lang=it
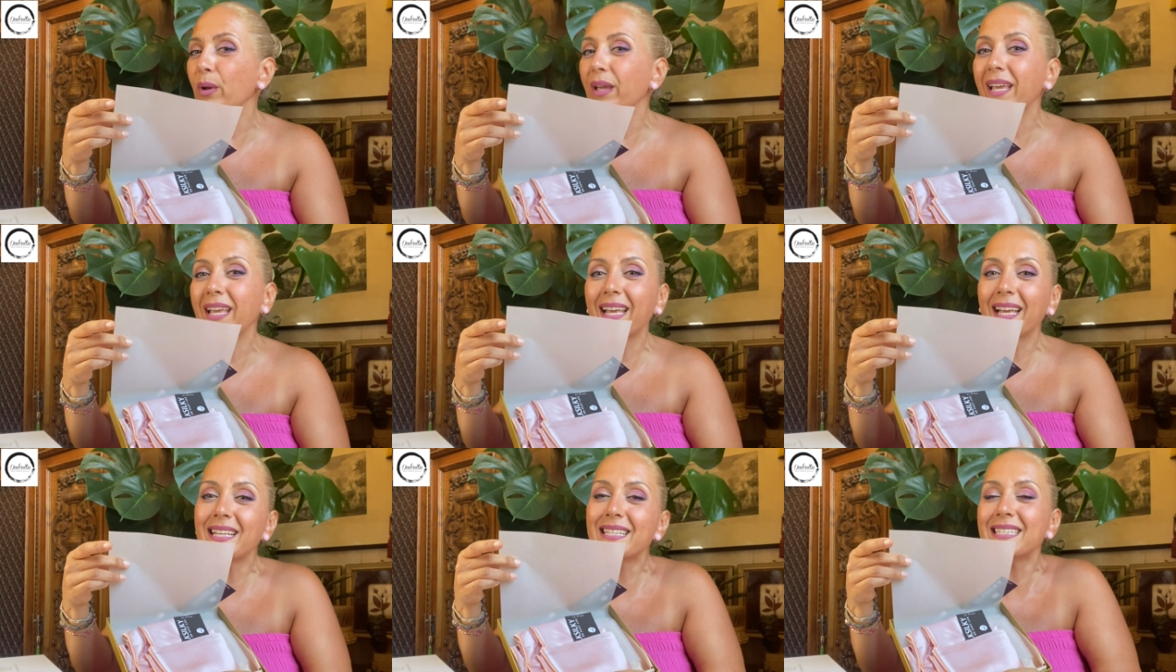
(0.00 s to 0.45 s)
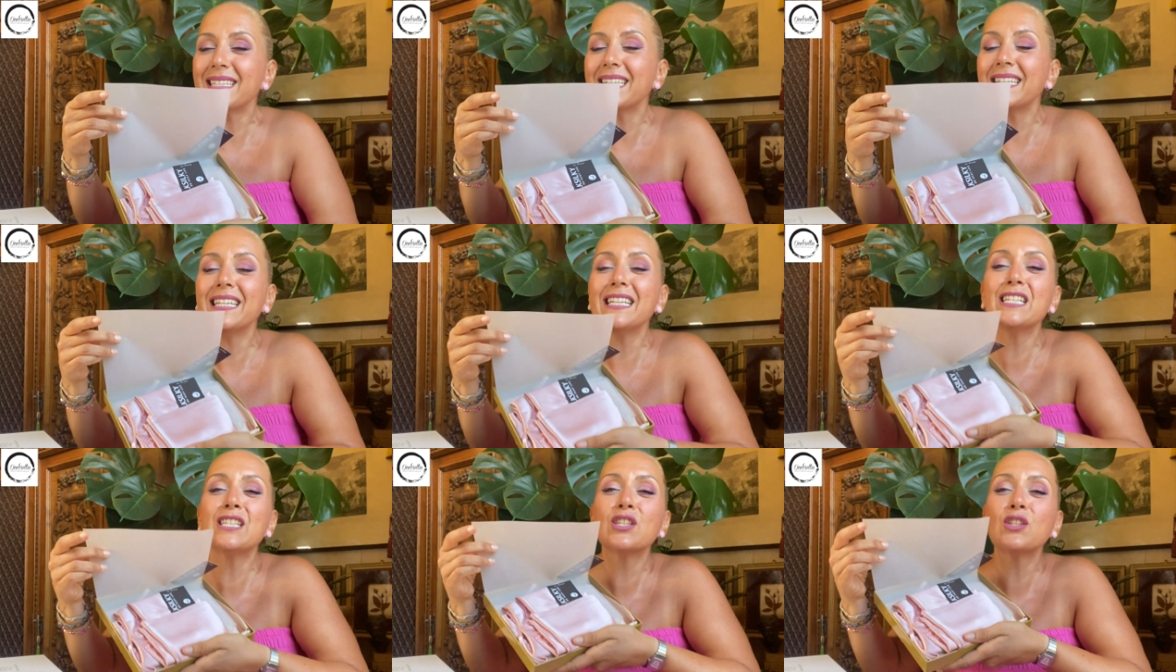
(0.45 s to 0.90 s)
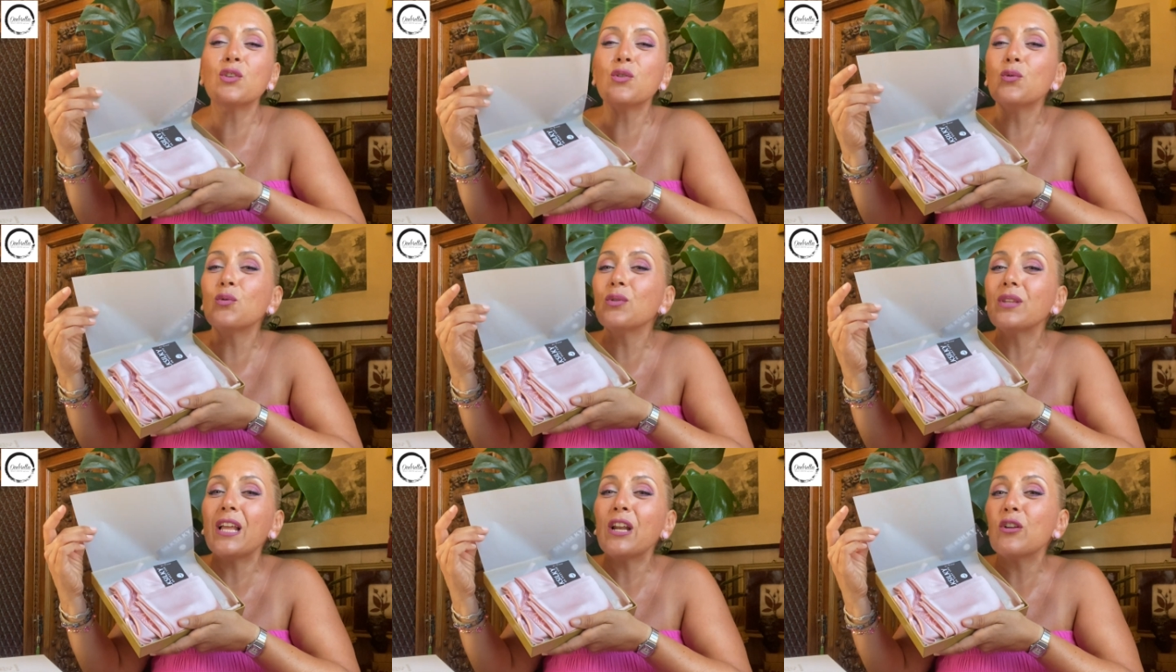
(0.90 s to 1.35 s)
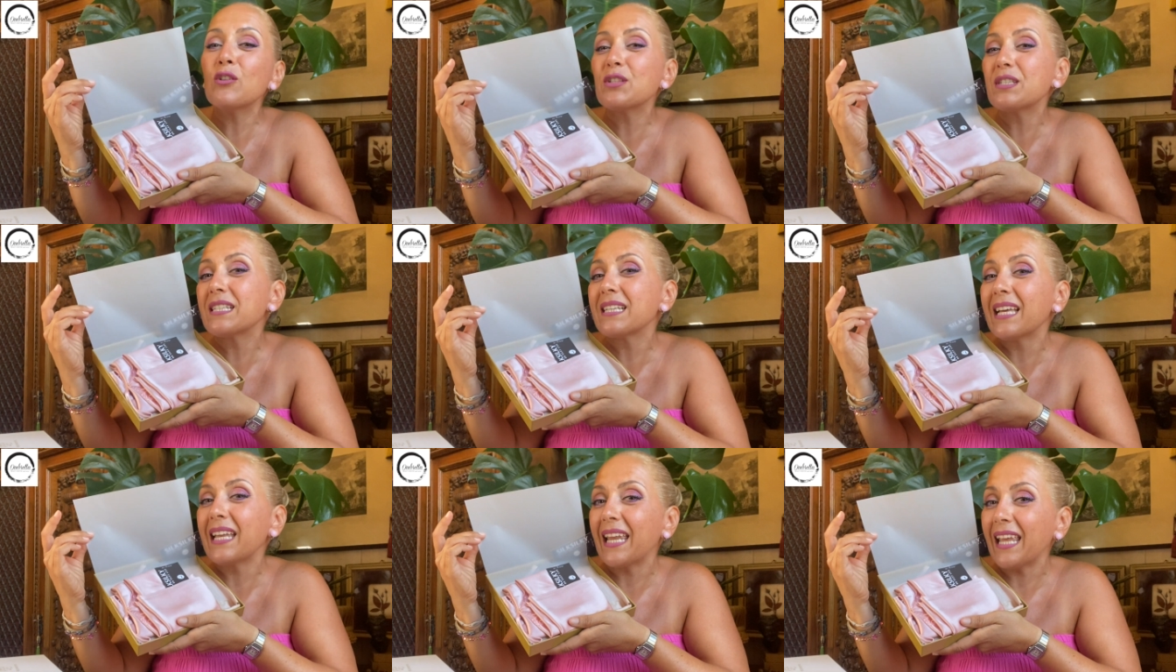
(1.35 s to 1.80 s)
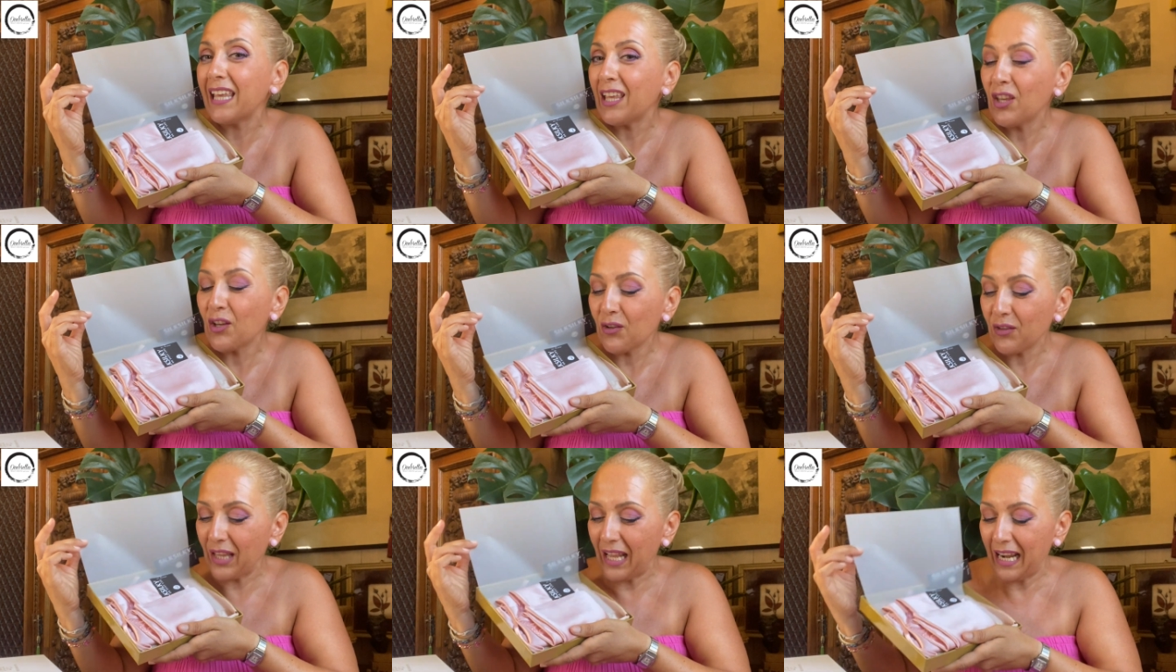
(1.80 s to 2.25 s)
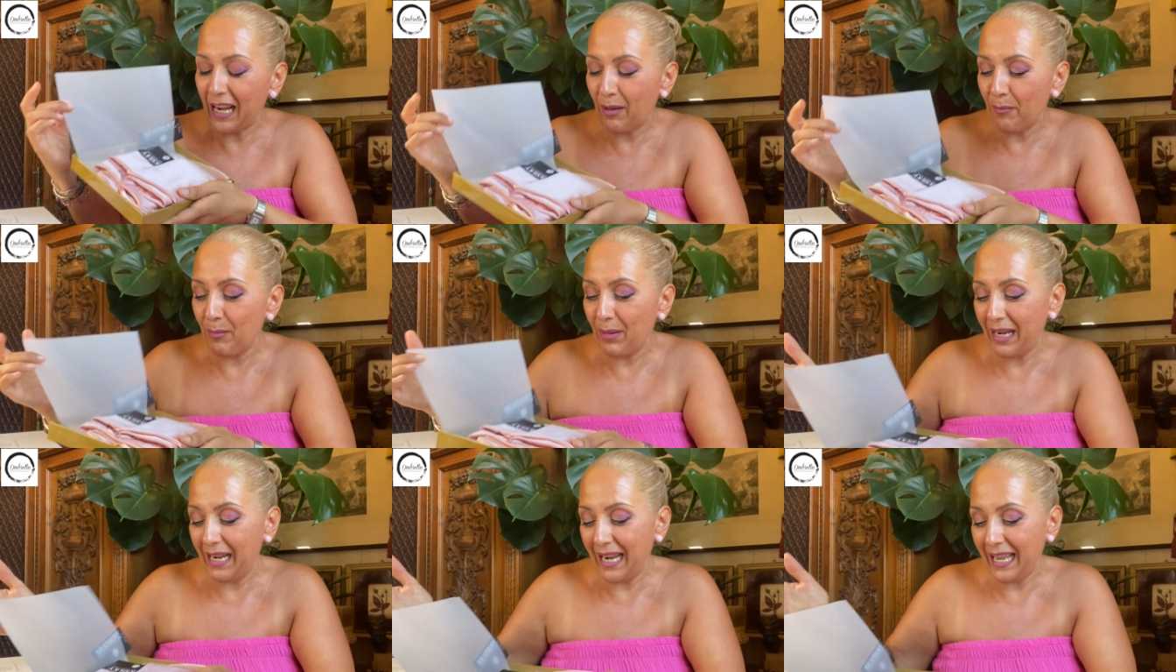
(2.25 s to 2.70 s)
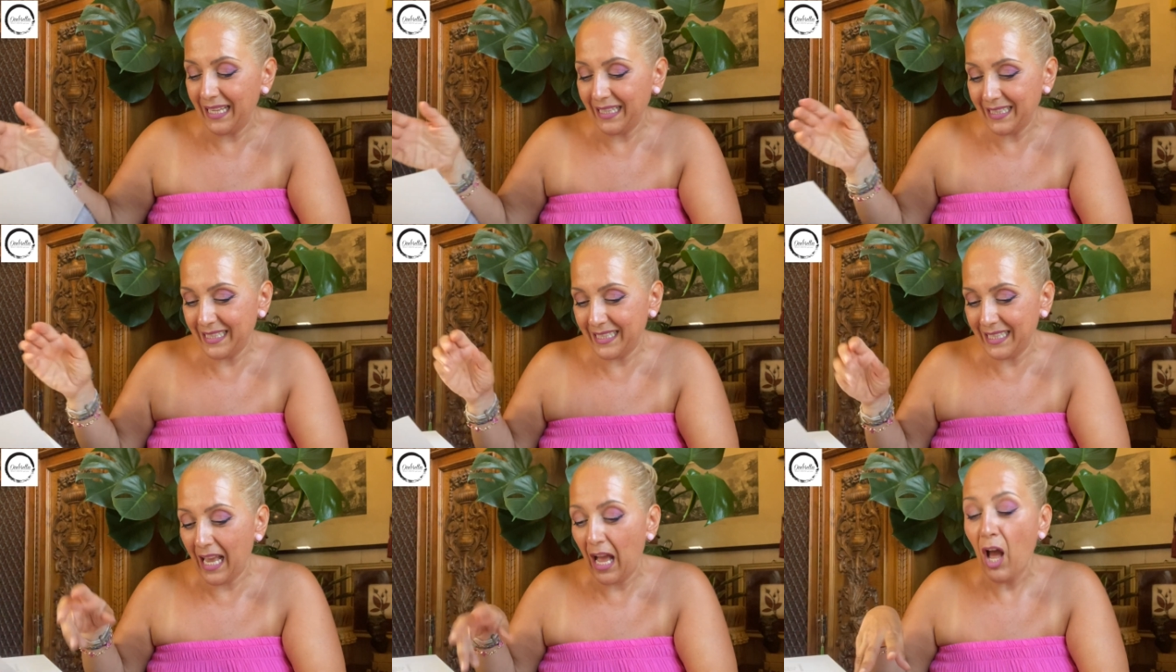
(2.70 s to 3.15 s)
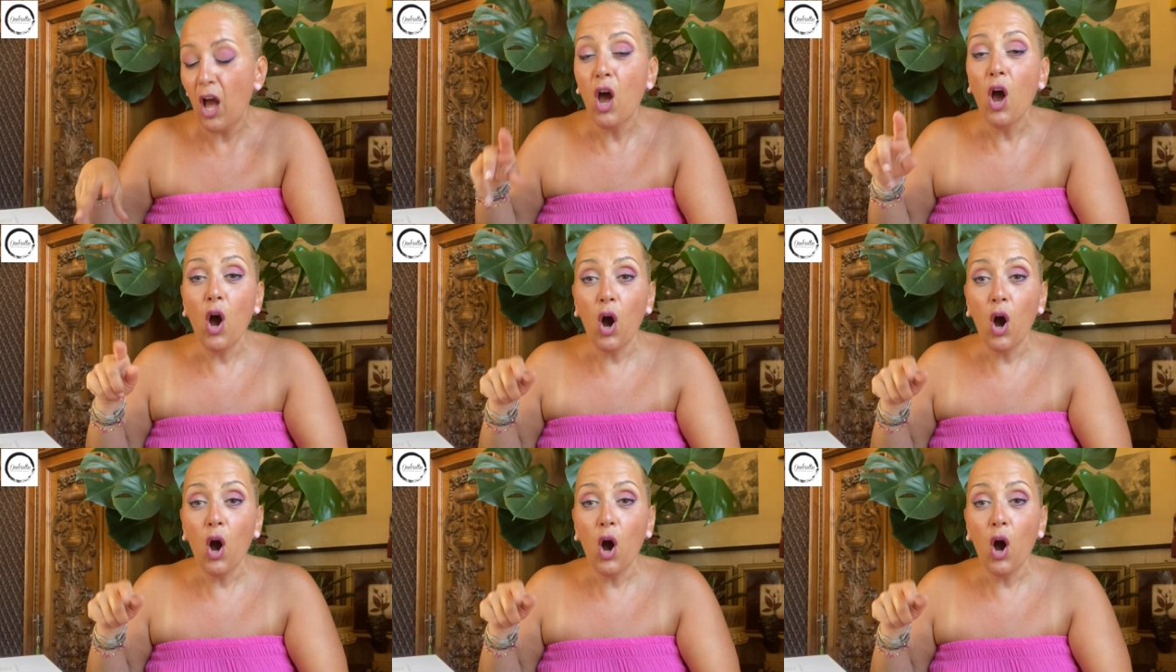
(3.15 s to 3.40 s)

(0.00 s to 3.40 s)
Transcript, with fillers: qui che si dischiude lo scrigno della bellezza.